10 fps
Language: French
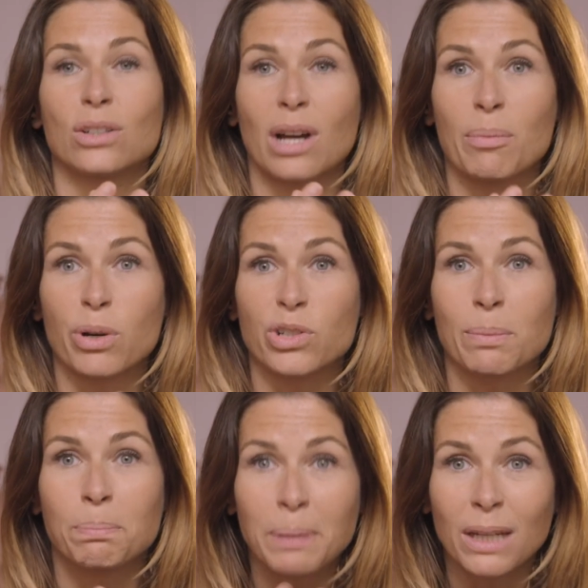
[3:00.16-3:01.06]
encore un projet
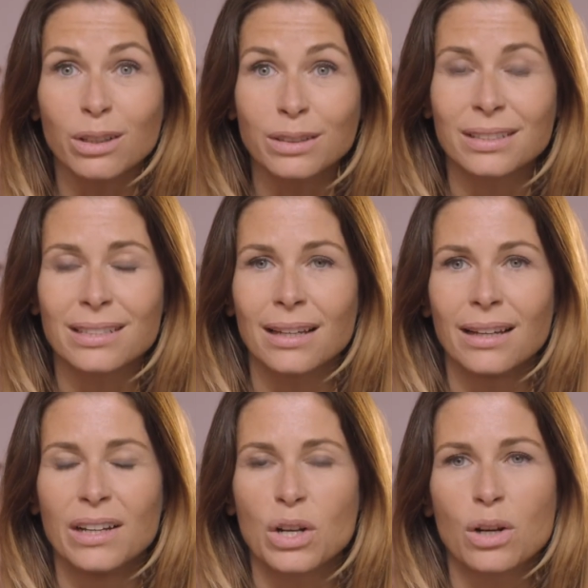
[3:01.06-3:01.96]
pilote.
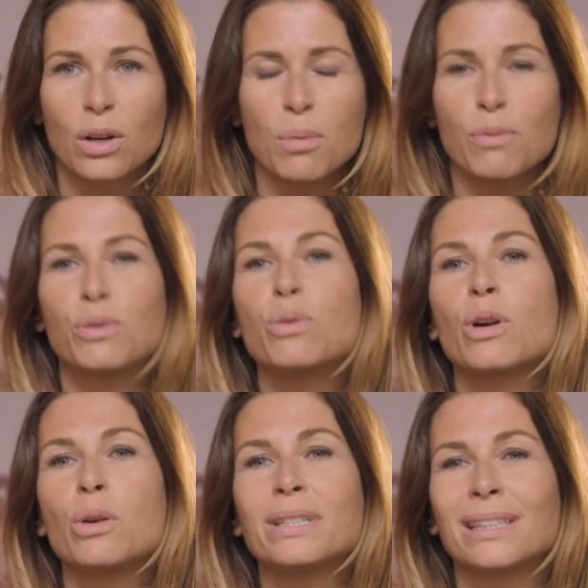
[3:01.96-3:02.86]
Comment vous
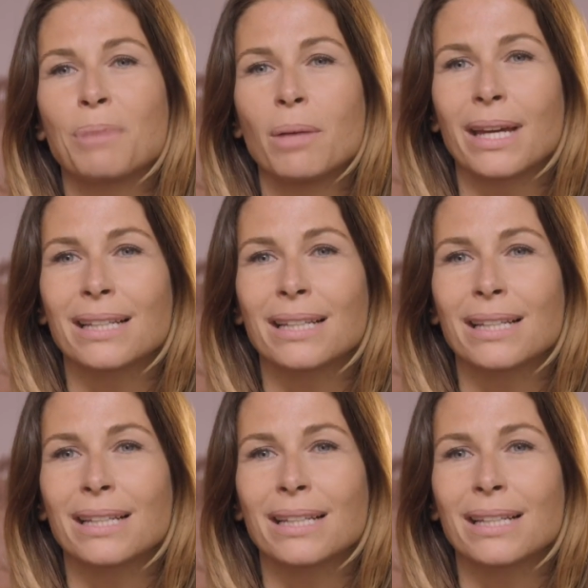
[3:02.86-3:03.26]
concluez cette première